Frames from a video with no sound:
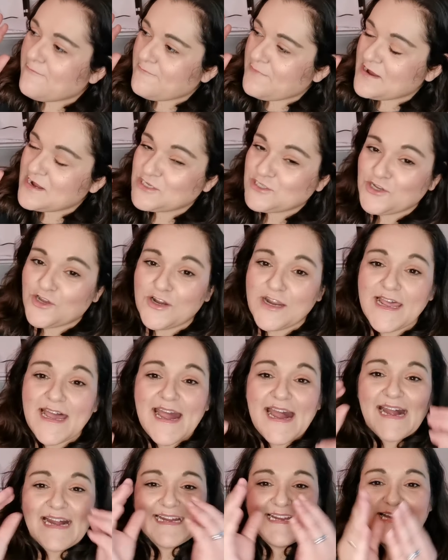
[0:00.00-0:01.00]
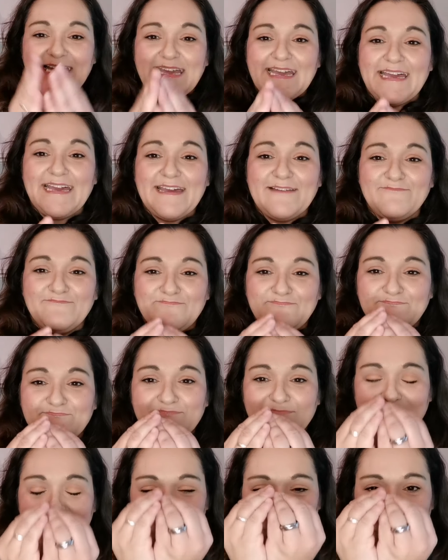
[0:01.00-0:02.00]
Personas que
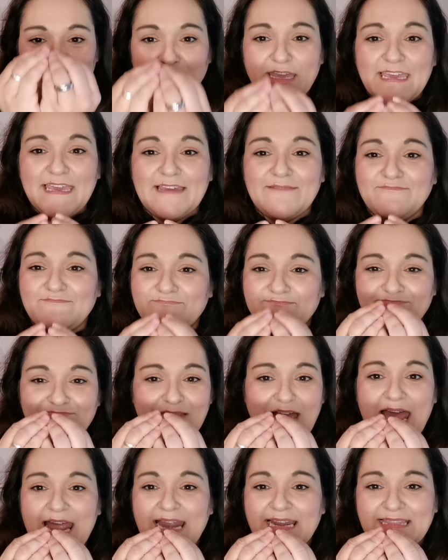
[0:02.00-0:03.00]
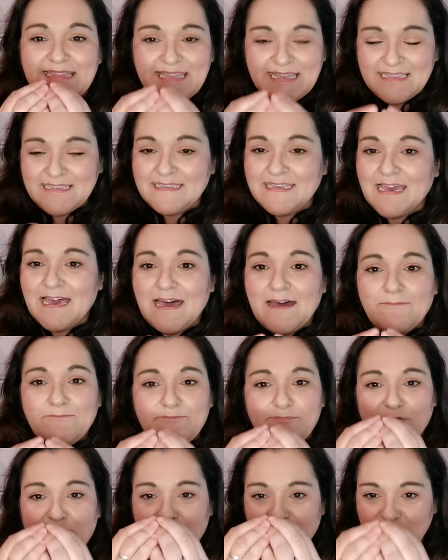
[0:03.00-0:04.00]
Sois mm, soy artistas
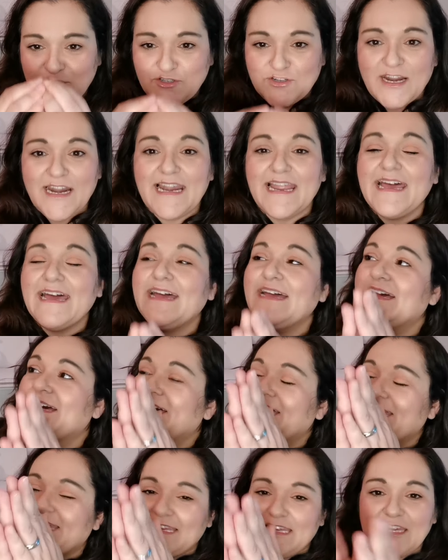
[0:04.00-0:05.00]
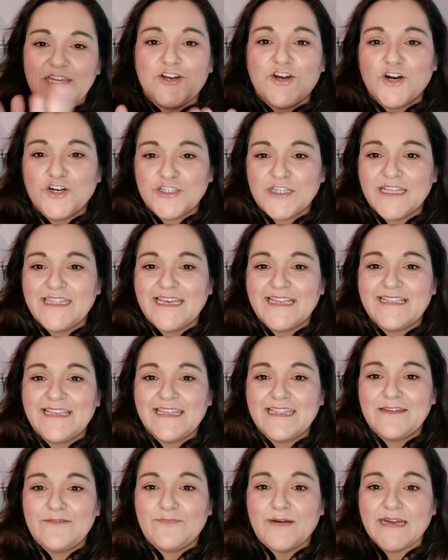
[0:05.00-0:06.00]
profesionales y cosas de
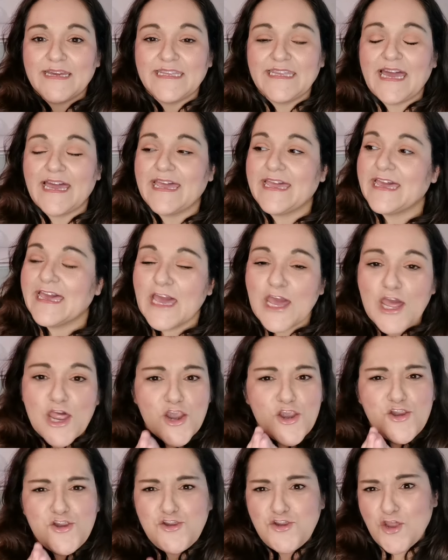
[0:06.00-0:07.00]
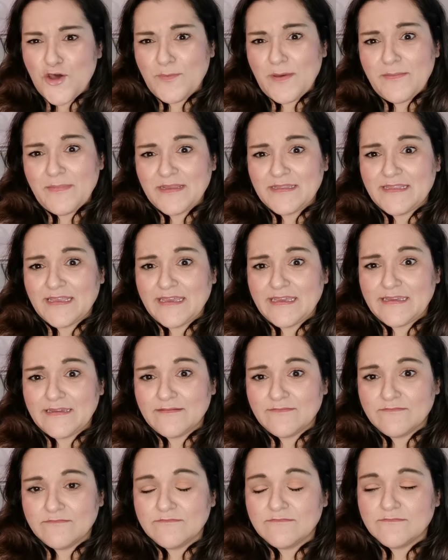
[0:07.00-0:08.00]
estas del maquillaje. No me matéis.
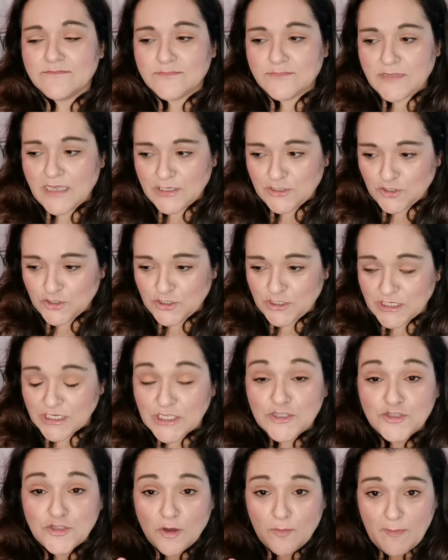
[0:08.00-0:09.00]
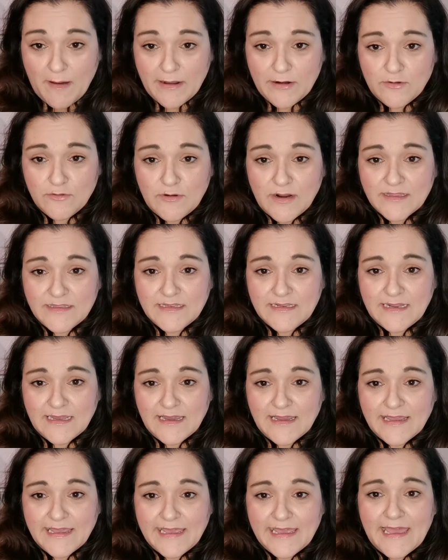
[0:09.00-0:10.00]
Eso sí, tomaros una
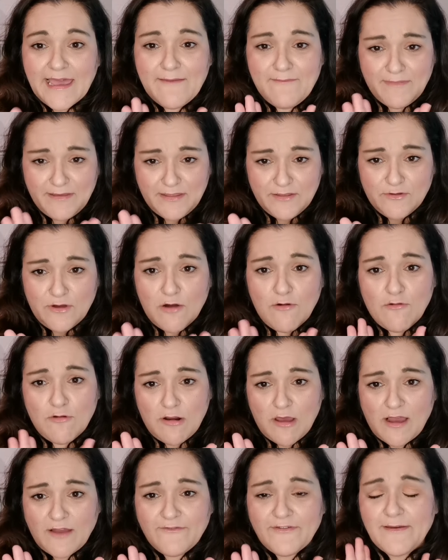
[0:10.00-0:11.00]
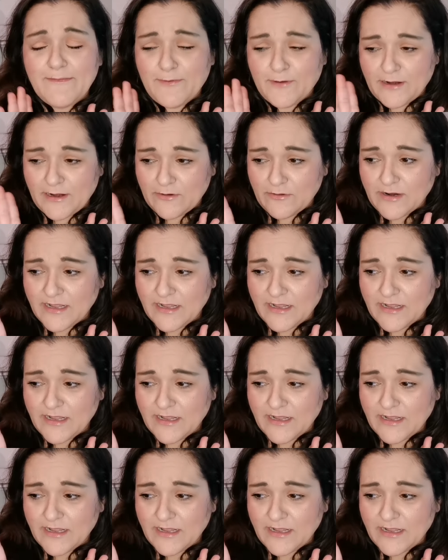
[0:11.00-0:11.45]
tila, en vez de a café, poner